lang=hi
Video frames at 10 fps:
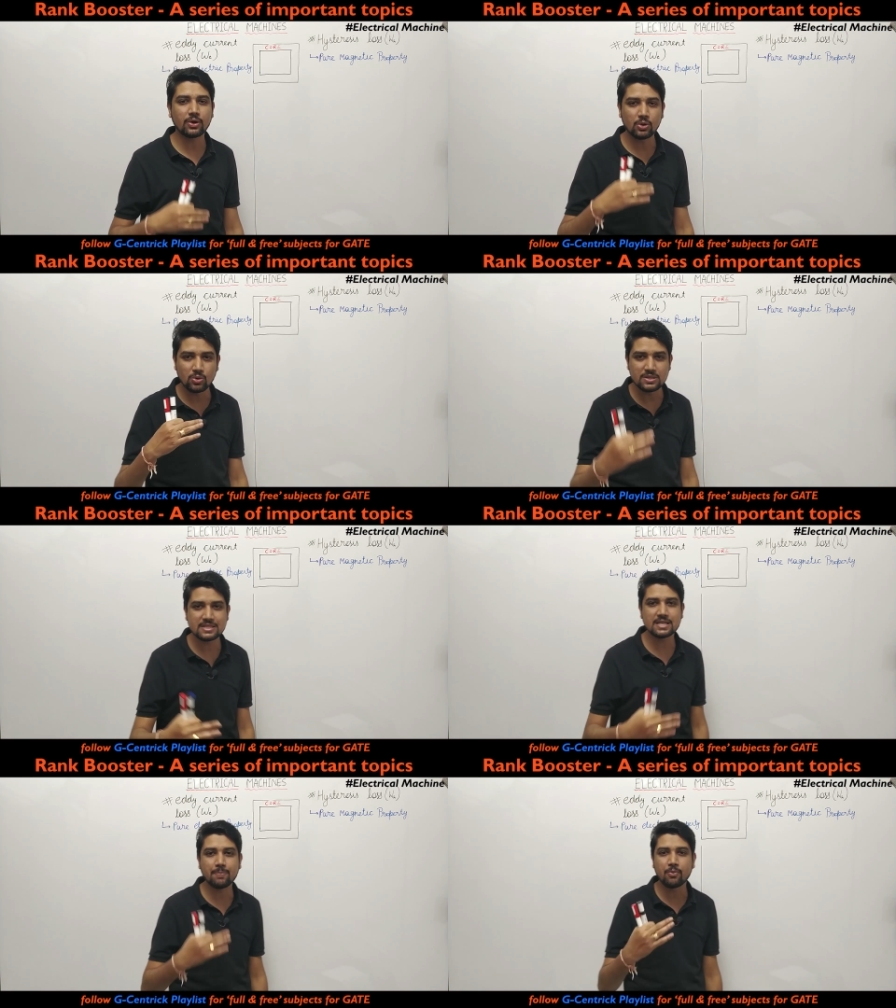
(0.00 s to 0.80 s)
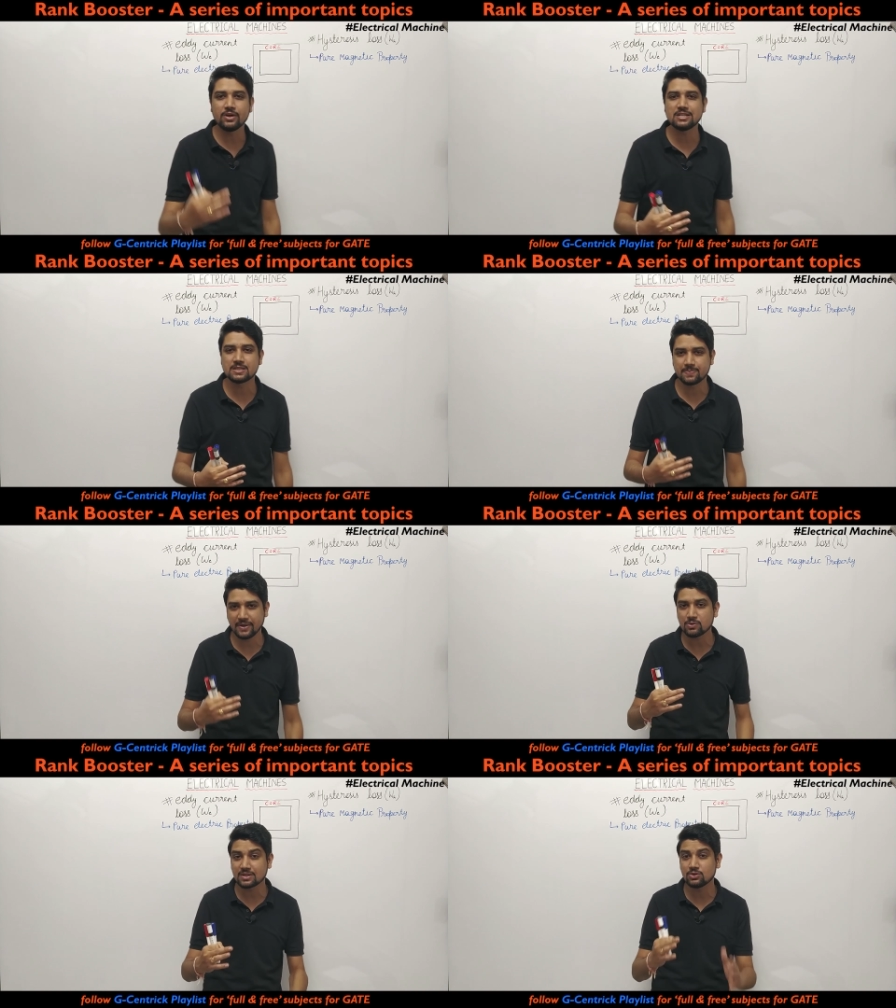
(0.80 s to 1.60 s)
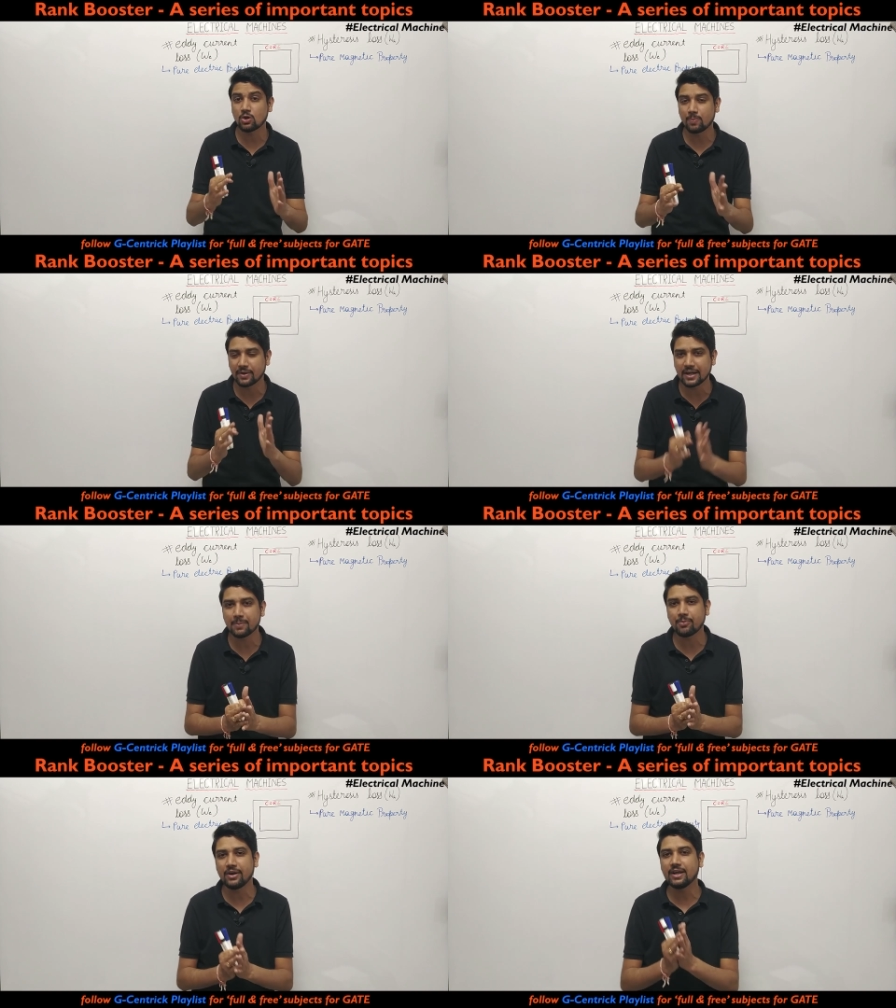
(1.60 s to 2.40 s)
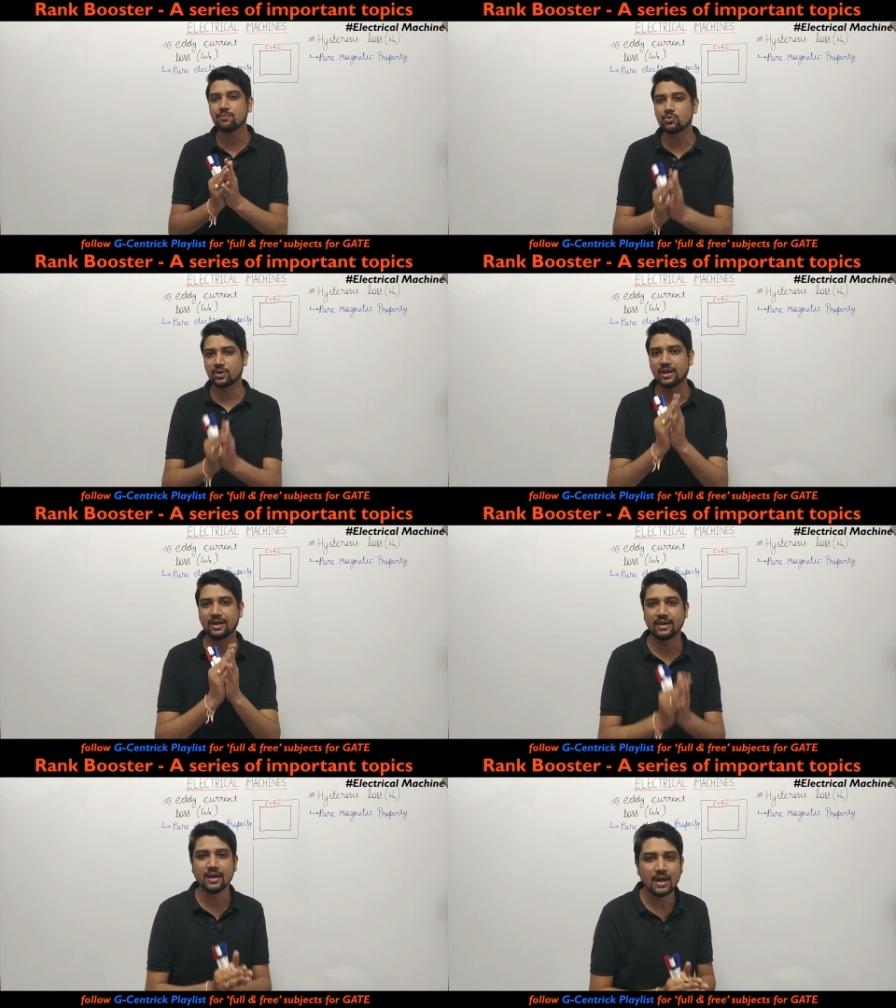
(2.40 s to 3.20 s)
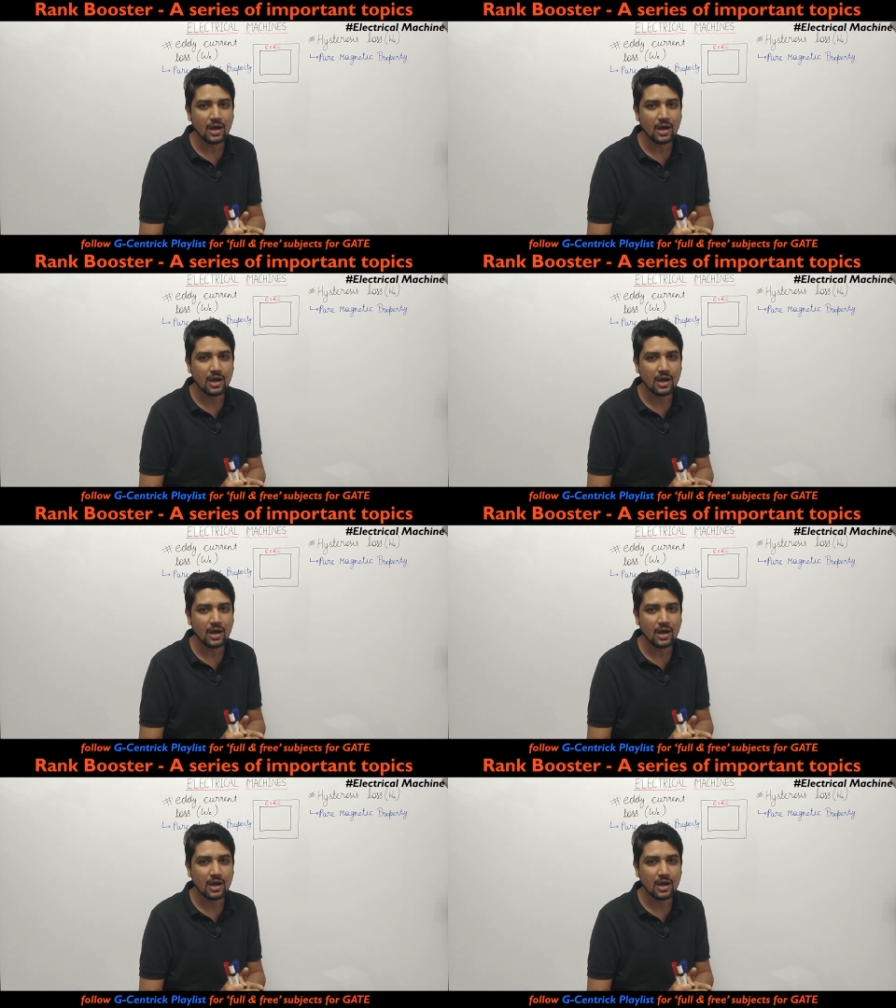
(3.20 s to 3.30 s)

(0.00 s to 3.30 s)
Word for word: कौन से पॉइंट्स पे उसका जो ऑपरेटिंग पॉइंट है वो क्या है